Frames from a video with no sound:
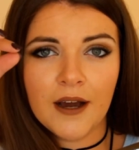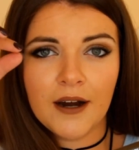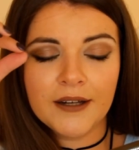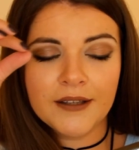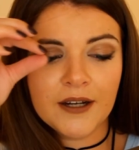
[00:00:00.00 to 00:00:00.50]

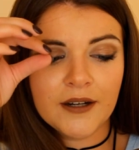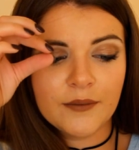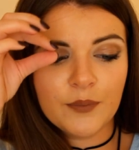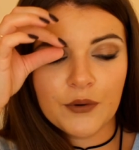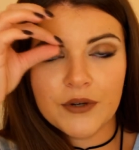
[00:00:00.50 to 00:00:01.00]

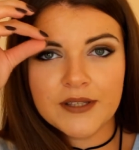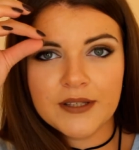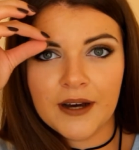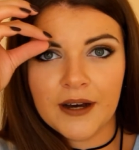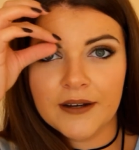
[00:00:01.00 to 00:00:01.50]
она
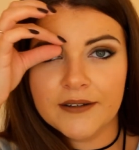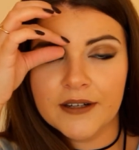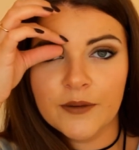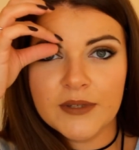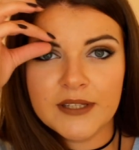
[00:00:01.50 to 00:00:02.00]
просто
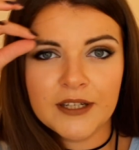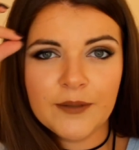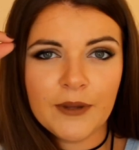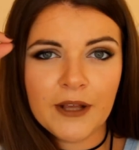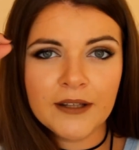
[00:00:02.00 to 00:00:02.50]
как бы
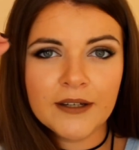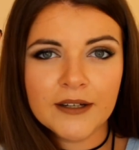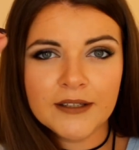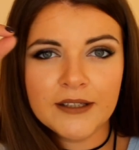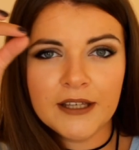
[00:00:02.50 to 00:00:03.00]
закрепляла,
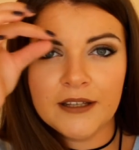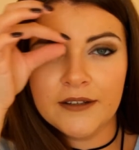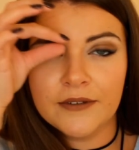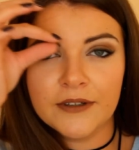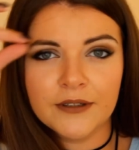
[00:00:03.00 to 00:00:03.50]
как
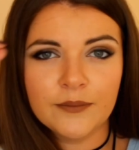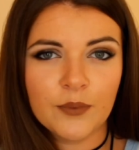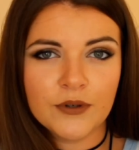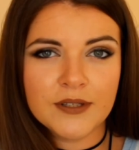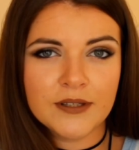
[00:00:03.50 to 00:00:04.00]
гелевый,
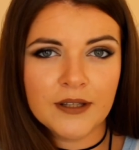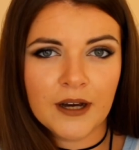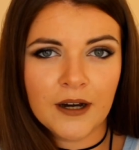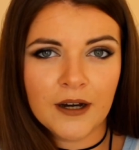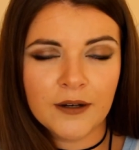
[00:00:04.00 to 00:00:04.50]

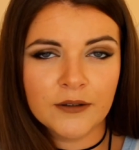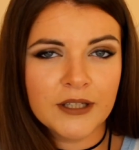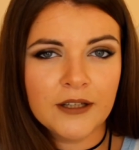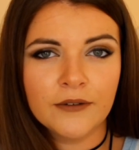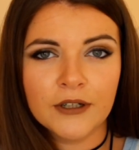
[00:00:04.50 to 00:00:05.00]
просто
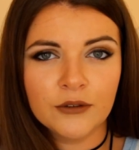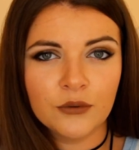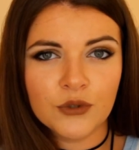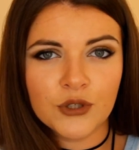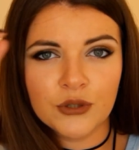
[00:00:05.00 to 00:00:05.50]
гелевая
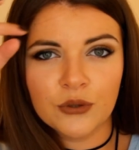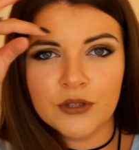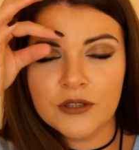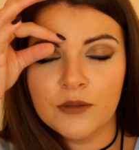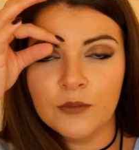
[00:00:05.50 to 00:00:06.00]
тушь, то
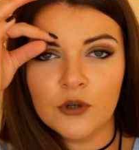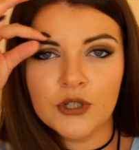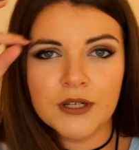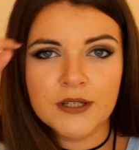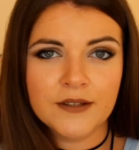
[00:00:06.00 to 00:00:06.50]
есть
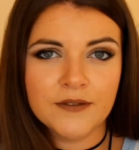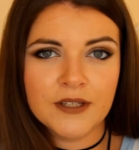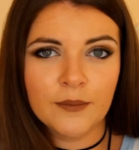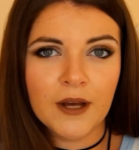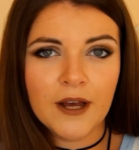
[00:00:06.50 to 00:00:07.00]
немножко
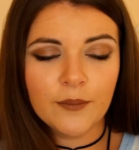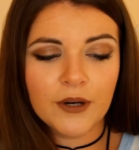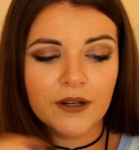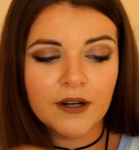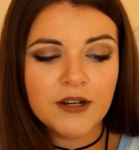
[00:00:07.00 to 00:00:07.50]
совсем
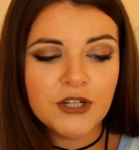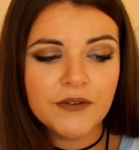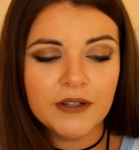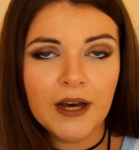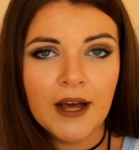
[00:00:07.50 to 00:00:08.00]

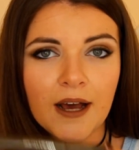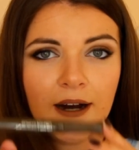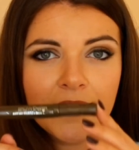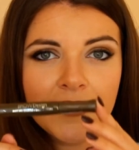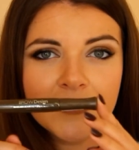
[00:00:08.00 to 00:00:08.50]
прокрашивала,
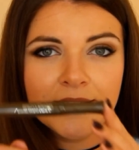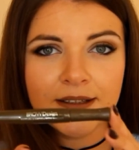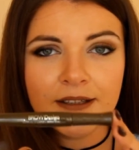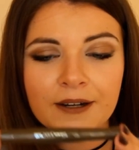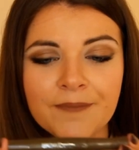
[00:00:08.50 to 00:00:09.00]
а
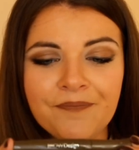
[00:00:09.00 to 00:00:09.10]
это